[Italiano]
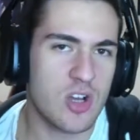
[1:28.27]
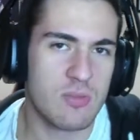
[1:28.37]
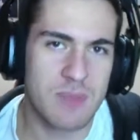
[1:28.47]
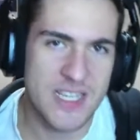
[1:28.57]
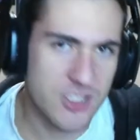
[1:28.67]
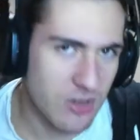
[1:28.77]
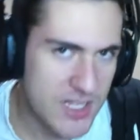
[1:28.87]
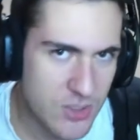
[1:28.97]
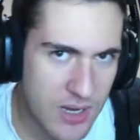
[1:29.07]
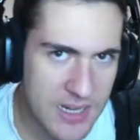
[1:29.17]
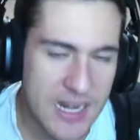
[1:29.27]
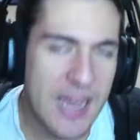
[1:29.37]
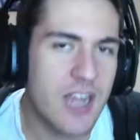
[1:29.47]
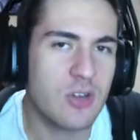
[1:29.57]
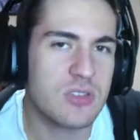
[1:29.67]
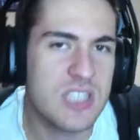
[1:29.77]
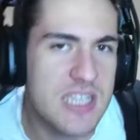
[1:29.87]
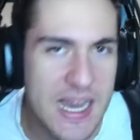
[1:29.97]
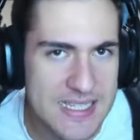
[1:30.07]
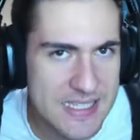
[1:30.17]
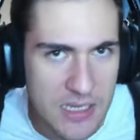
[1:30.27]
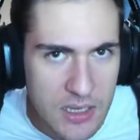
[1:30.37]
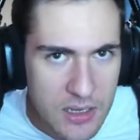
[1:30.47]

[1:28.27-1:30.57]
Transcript: complesso con la sorellina è Code Geass.